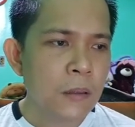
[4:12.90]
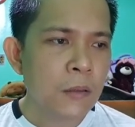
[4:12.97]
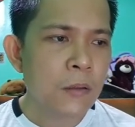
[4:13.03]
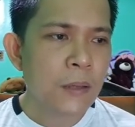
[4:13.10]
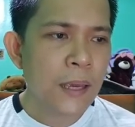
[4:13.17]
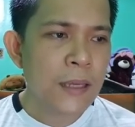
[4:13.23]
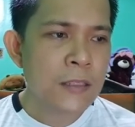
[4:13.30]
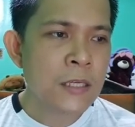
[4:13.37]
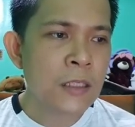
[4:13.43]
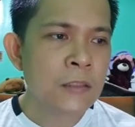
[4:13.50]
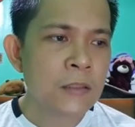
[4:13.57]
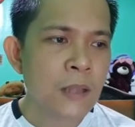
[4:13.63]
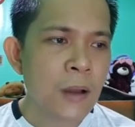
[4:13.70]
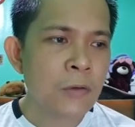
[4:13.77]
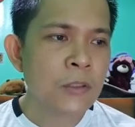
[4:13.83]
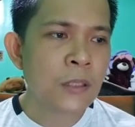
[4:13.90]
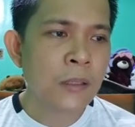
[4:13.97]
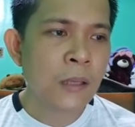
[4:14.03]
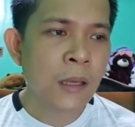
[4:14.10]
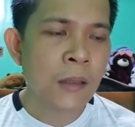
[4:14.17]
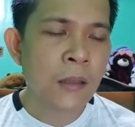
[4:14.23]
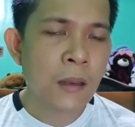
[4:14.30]
yung
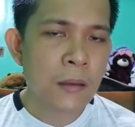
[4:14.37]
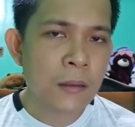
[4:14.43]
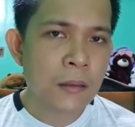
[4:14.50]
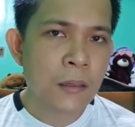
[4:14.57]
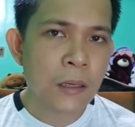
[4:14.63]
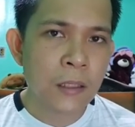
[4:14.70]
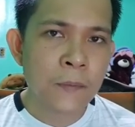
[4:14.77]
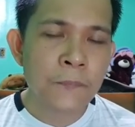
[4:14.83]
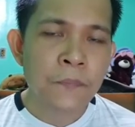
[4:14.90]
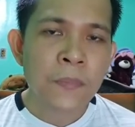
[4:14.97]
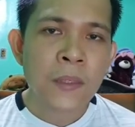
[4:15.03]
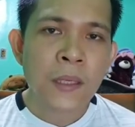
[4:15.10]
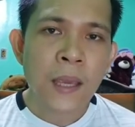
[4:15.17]
6,800,